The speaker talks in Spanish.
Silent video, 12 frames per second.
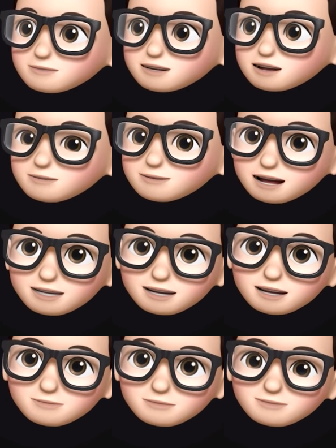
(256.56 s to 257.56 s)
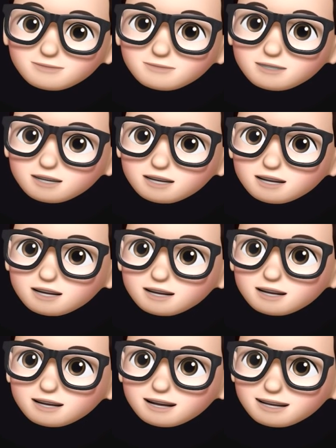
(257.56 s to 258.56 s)
observar que hemos
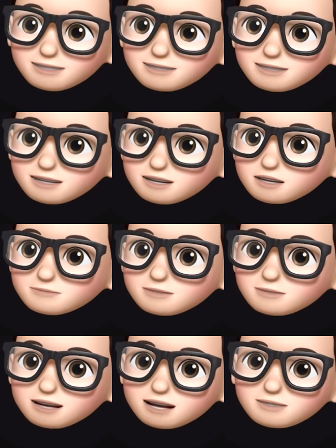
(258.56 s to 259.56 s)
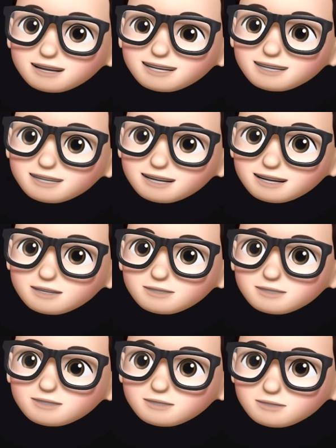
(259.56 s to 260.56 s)
este, configurado e
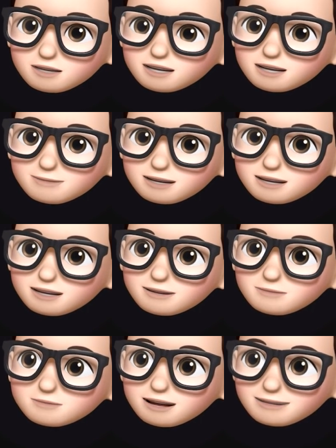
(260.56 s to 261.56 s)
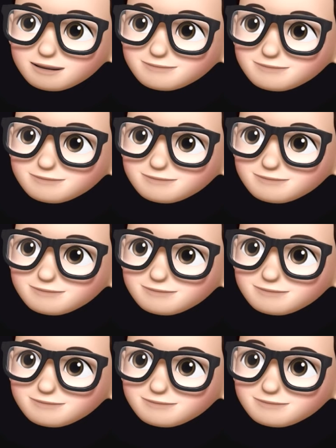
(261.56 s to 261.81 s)
instalado correctamente Maven.